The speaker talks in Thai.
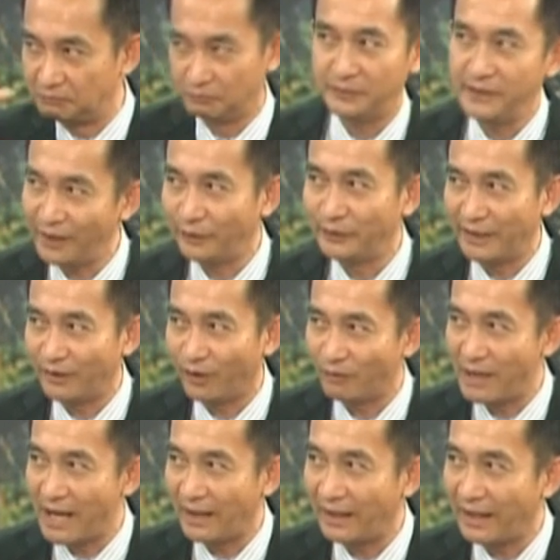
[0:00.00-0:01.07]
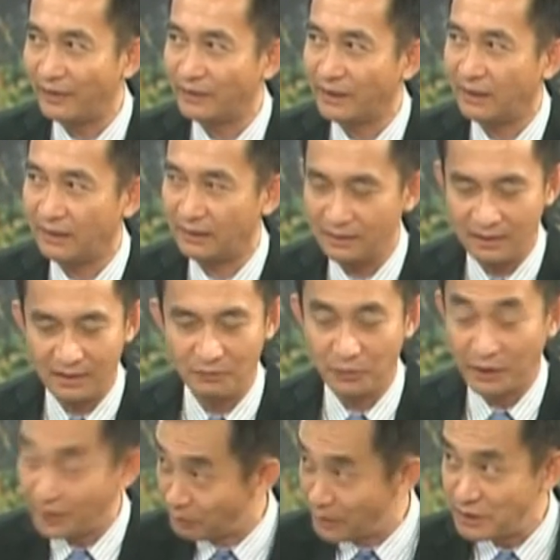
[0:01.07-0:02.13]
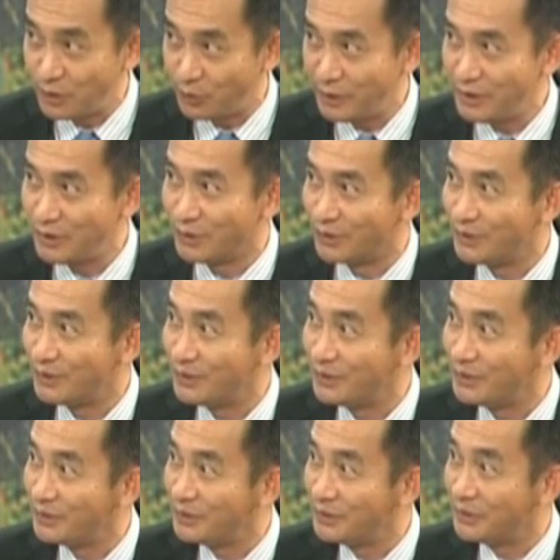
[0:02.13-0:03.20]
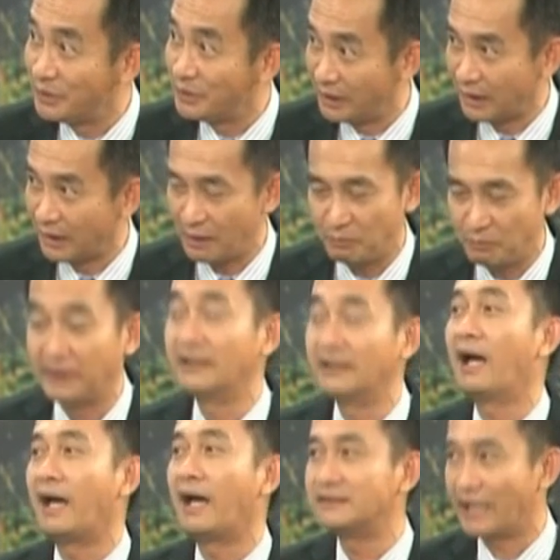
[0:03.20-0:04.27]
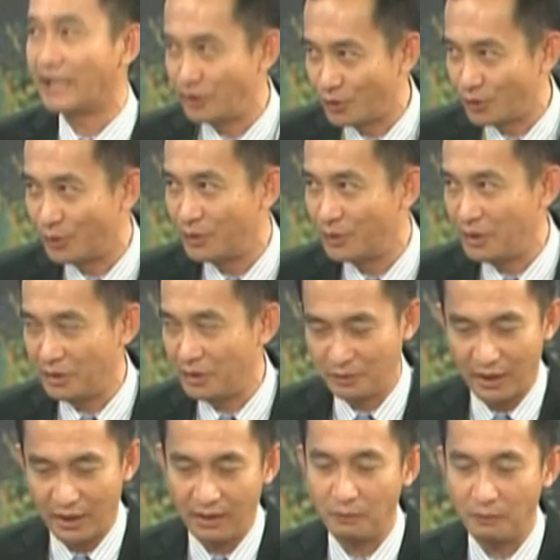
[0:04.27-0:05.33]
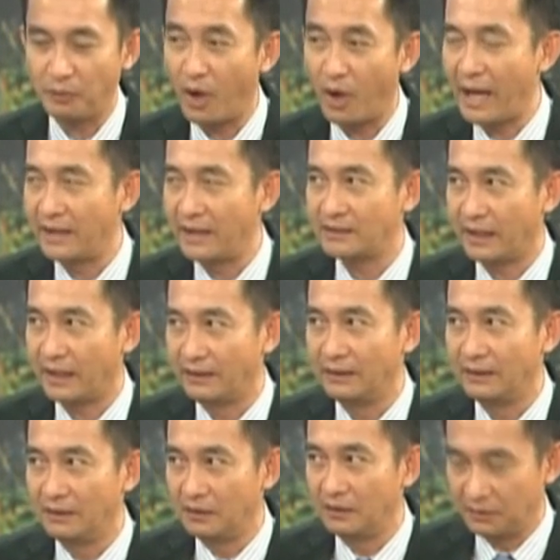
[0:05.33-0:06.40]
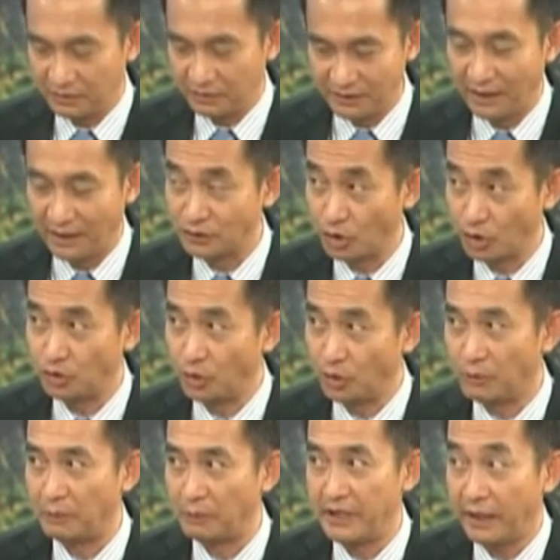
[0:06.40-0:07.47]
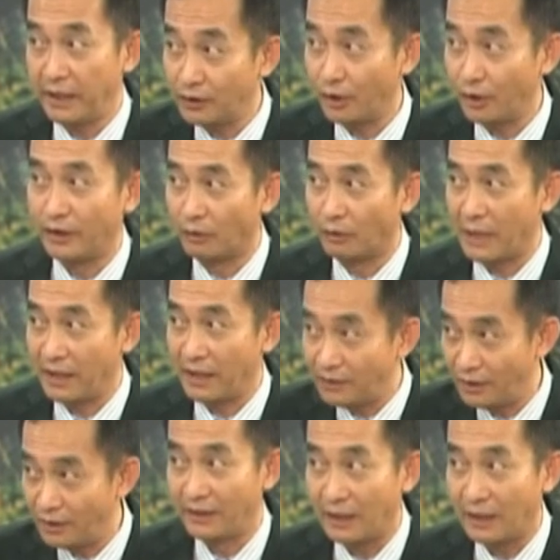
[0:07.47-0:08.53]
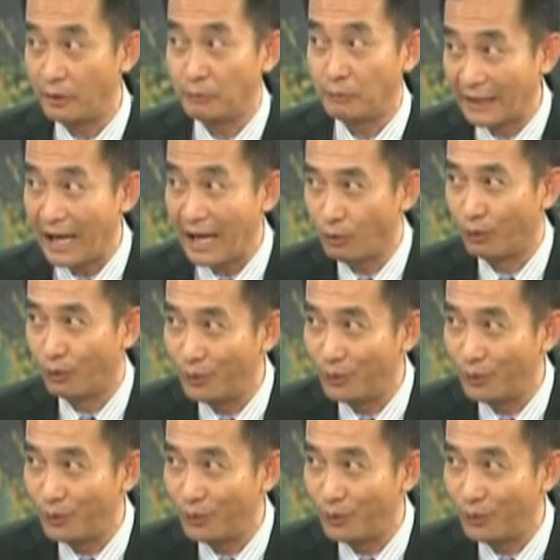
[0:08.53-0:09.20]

เมื่อเราเด็ดออกมาแล้วนะฮะะมันยังมีชีวิตอยู่นะครับ มันยังหายใจอยู่ะนะฮะ พอหายใจยังสดอยู่ มันมีเอทิลีนออกมา เอทิลีนทำให้มันเน่า